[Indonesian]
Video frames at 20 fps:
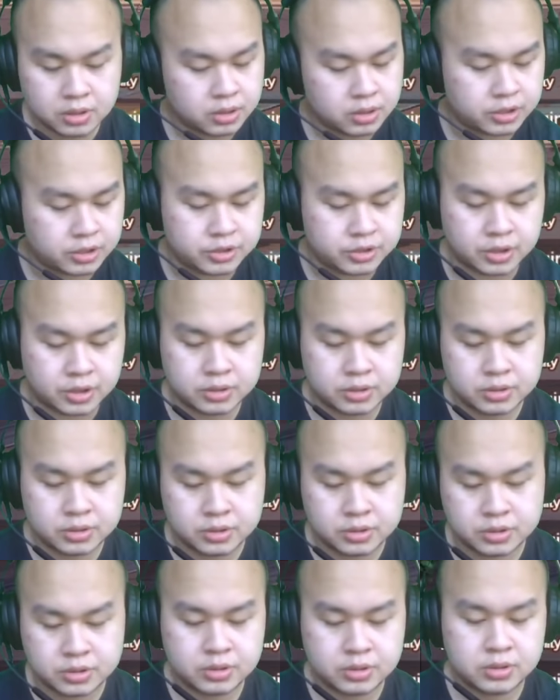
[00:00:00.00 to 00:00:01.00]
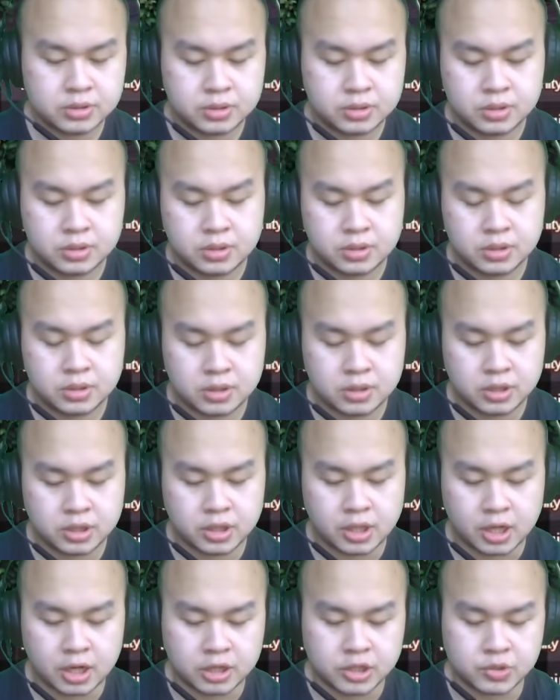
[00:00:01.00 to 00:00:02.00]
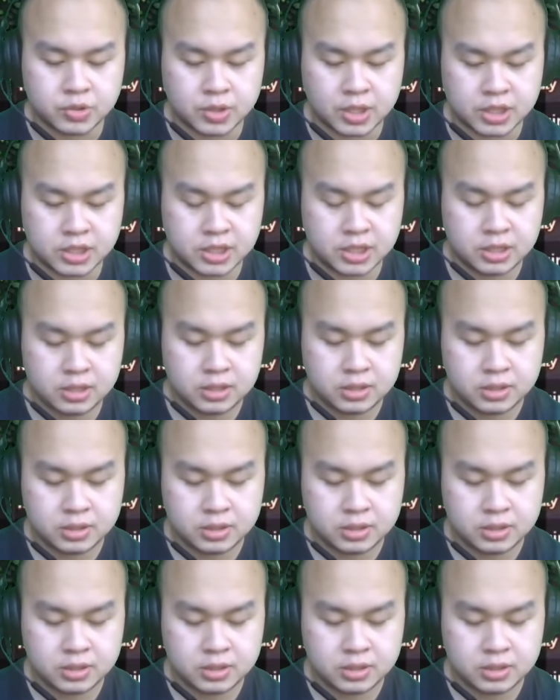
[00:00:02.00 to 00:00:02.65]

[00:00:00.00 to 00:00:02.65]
Oke, Zong. Kita lanjut aja.